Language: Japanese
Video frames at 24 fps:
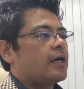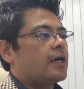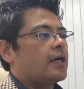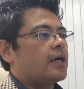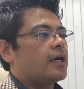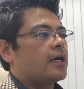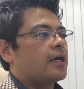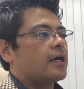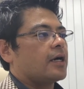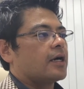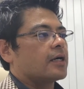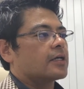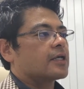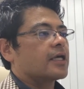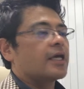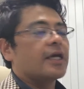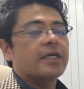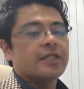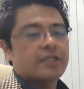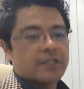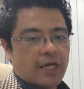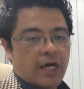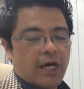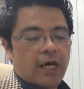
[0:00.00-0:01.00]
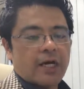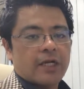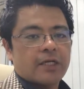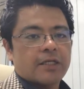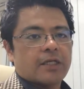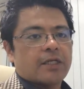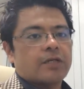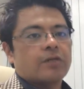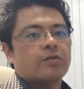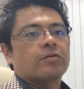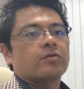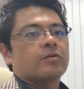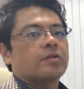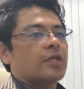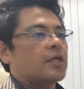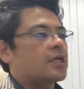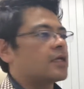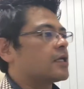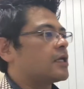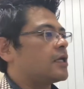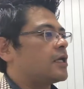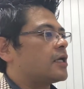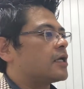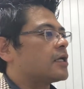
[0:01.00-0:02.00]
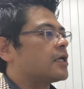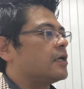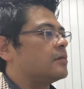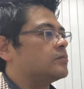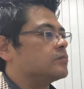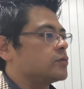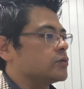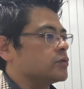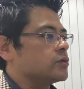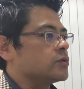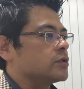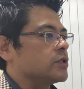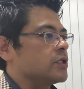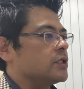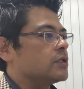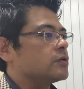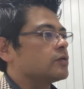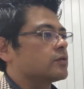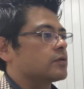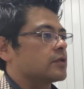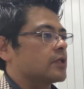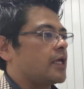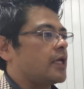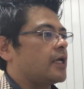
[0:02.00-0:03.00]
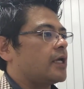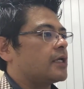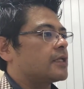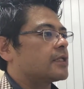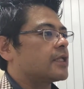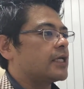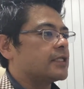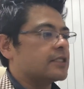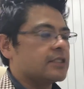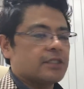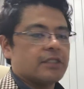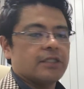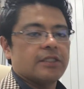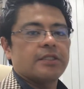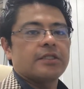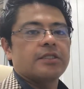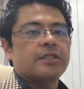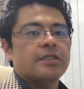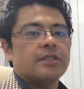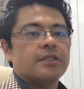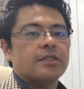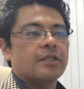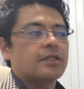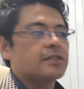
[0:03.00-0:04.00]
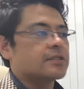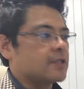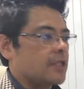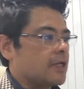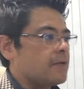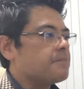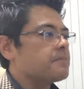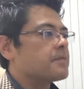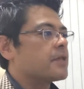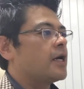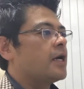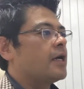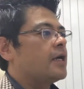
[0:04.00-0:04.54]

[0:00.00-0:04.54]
あ経営者にとって経営幹部にとって大事ですね。